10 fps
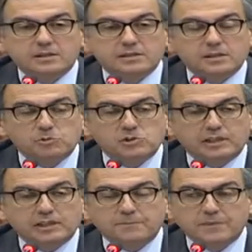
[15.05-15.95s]
siamo
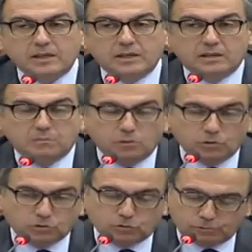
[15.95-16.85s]
stati
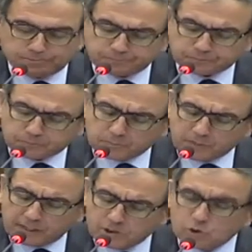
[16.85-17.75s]
molto
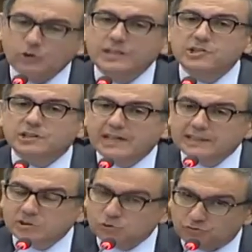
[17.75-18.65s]

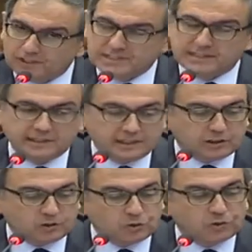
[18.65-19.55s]
sollecitati sul versante
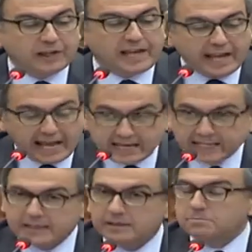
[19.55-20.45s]
della cronaca e
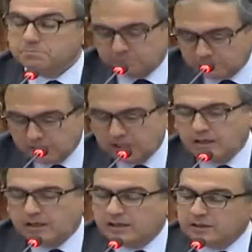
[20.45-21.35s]
anche
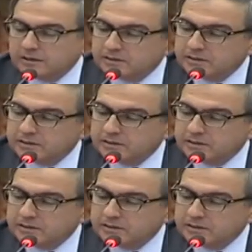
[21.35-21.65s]
eh,